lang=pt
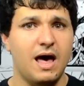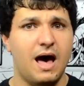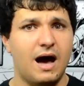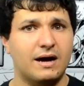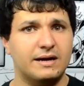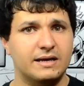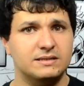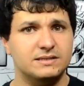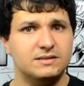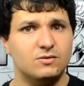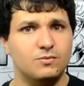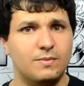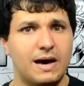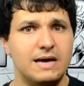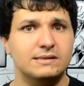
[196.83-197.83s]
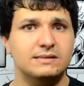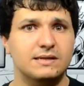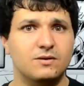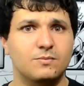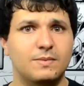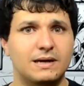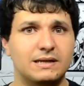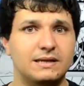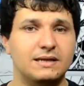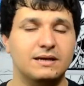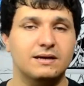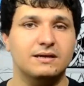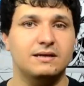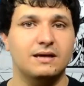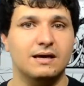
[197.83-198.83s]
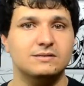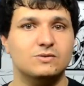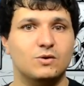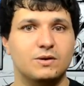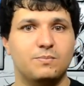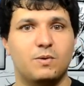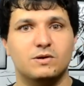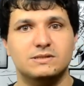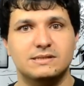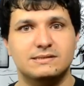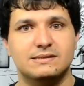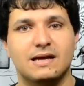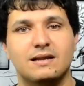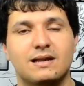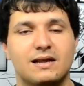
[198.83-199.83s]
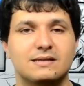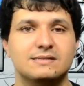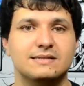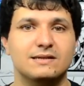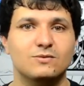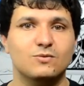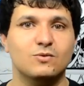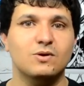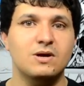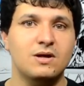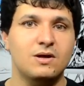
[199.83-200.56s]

Acredito mais em uma linha que a Sony possa estar trazendo um,